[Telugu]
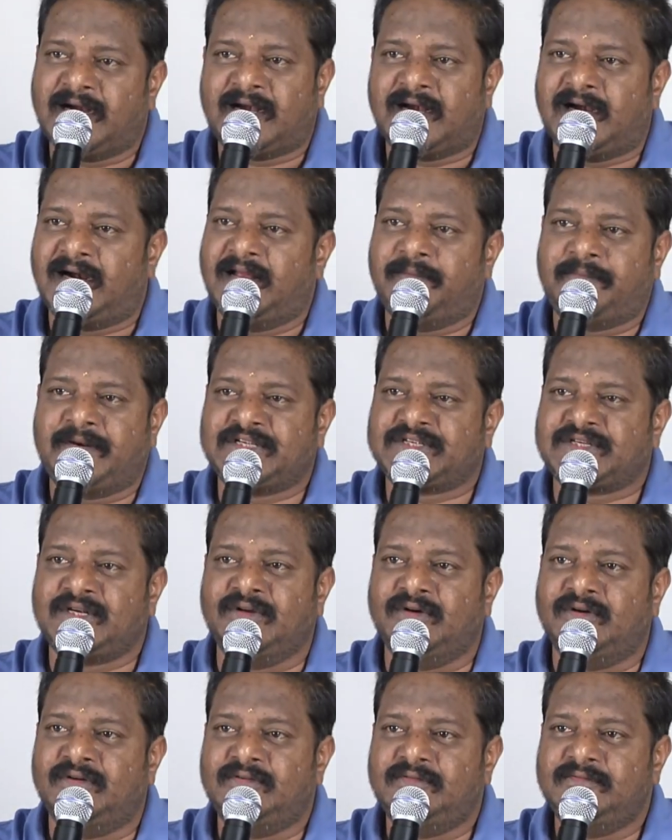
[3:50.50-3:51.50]
మాట్లాడాల
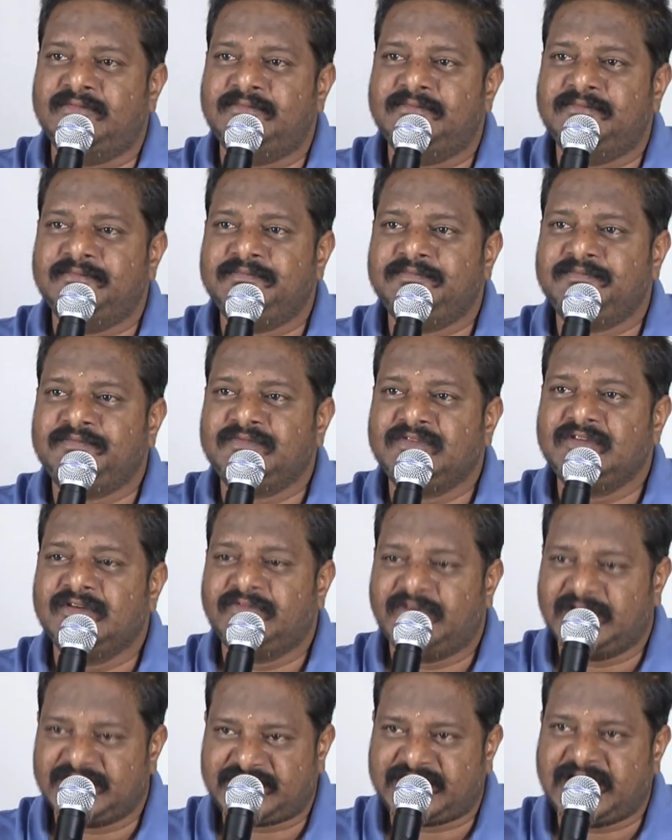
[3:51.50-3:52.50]
ప్రెస్లో
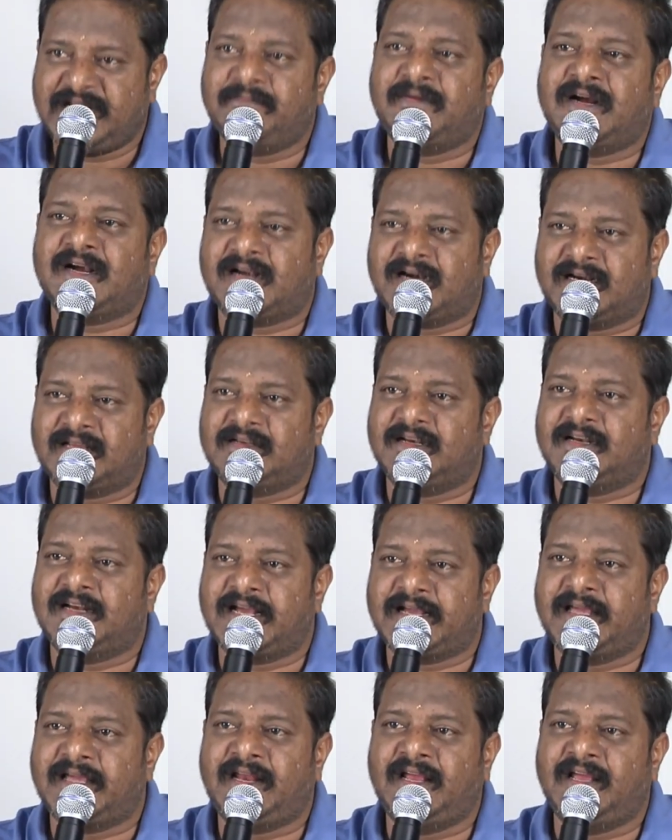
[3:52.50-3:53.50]
ఫస్ట్ టైం మాట్లాడుతున్నాను
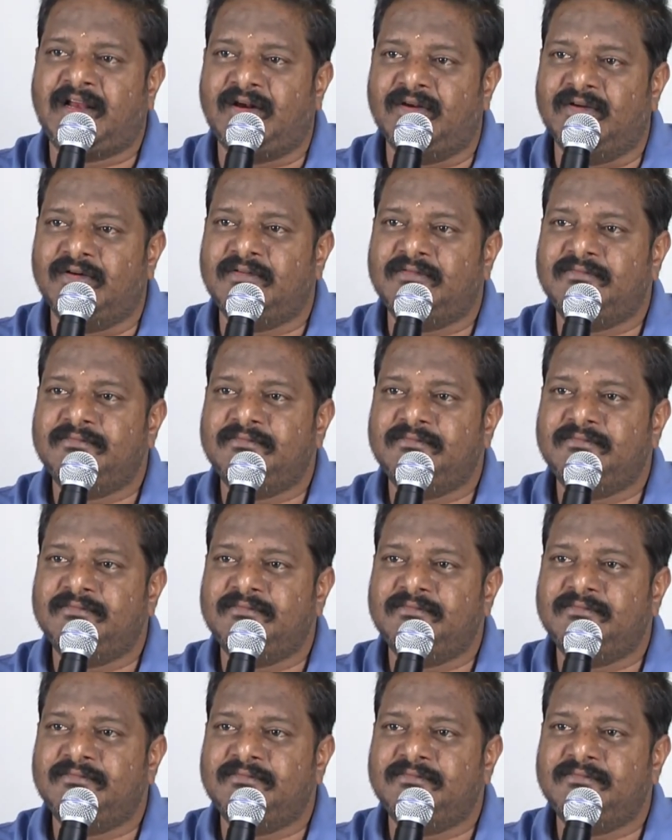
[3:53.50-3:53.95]
నా కెరీర్లో